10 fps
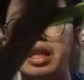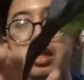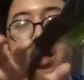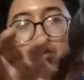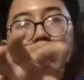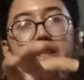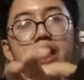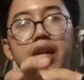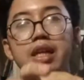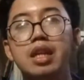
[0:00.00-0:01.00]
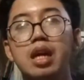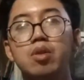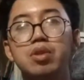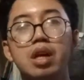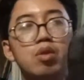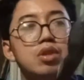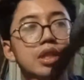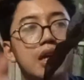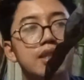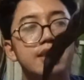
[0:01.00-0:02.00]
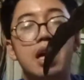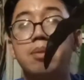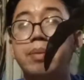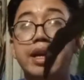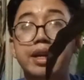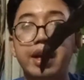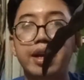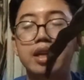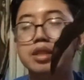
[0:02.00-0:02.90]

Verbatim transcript: Ini aku sisain daun-daun yang stang pendek ya.